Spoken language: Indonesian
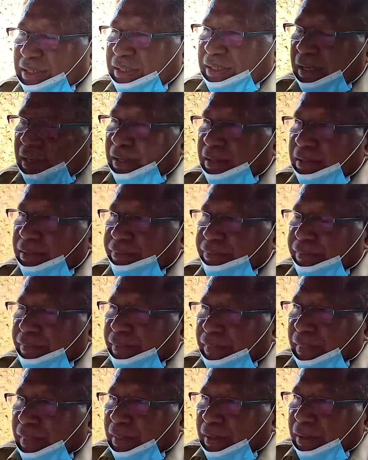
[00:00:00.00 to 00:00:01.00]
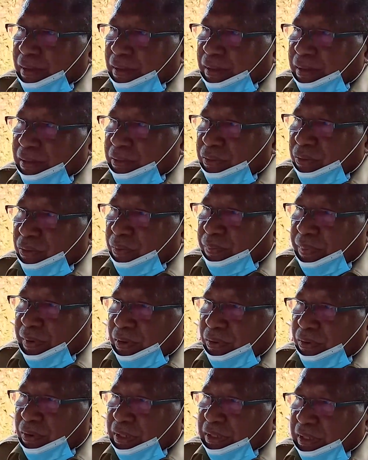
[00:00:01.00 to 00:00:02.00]
saja itu
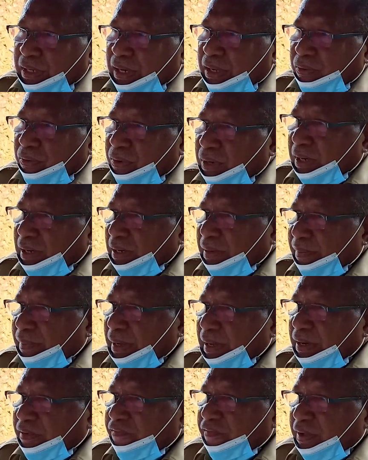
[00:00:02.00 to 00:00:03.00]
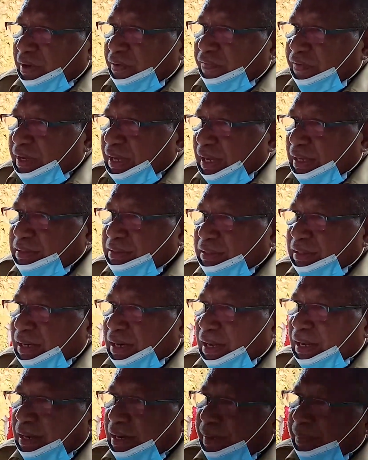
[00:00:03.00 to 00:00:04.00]
perlu kita lakukan kembali verifikasi
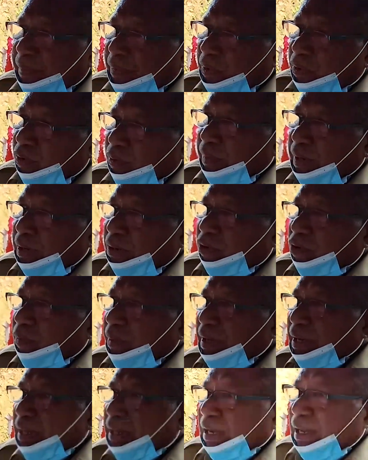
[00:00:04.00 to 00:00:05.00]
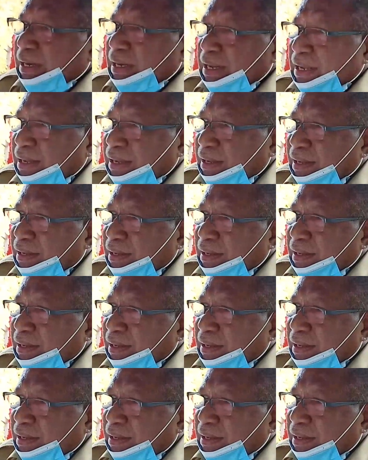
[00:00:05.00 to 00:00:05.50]
terhadap dokumen-dokumen yang ada